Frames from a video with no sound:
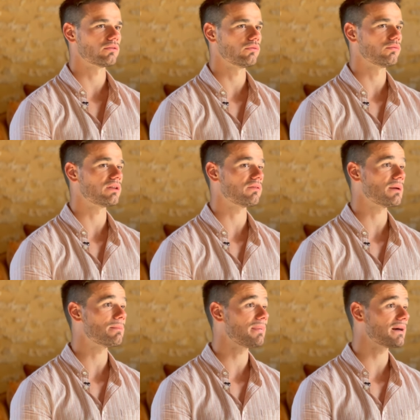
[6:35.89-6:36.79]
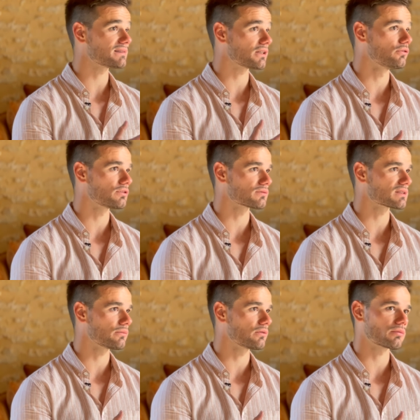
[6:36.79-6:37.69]
où on n'avait même pas cette notion de
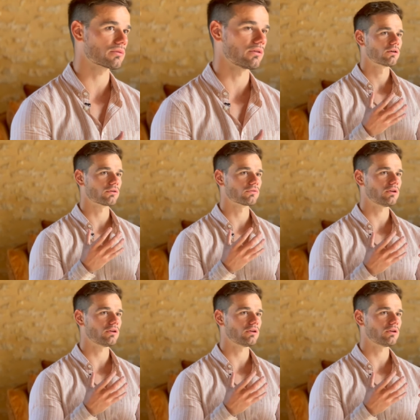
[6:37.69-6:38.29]
symbiose, parce que encore une fois,